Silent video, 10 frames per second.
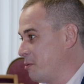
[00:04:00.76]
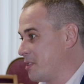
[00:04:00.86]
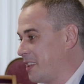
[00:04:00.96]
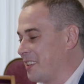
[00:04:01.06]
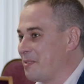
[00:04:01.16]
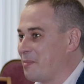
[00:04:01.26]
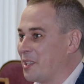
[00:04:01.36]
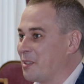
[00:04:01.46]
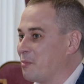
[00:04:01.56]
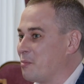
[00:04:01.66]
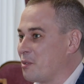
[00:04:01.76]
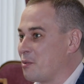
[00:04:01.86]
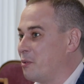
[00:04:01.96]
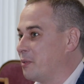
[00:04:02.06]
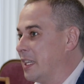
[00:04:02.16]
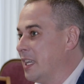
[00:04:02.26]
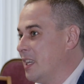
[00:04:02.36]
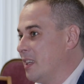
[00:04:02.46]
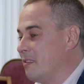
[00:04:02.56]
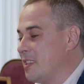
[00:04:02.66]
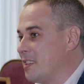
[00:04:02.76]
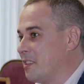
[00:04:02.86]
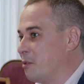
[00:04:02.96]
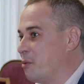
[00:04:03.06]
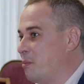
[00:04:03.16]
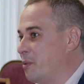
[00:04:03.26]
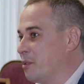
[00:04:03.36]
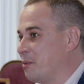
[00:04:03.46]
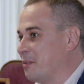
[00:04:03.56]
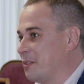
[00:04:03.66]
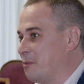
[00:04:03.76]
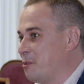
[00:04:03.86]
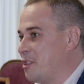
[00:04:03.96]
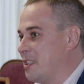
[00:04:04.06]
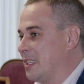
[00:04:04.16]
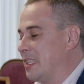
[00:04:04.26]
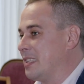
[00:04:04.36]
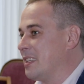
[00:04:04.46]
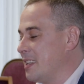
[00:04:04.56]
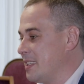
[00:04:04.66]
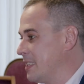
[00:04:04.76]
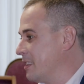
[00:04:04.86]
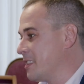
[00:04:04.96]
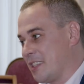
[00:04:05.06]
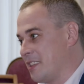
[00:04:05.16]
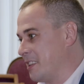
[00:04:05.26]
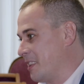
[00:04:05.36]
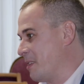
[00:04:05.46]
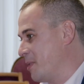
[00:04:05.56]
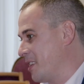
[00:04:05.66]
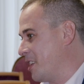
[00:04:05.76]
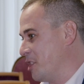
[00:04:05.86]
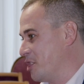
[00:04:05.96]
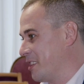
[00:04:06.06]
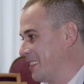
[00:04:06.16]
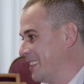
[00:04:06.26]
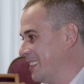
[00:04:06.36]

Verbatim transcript: иной страны, поэтому, безусловно, весь этот опыт, он очень интересен и ценен для меня лично.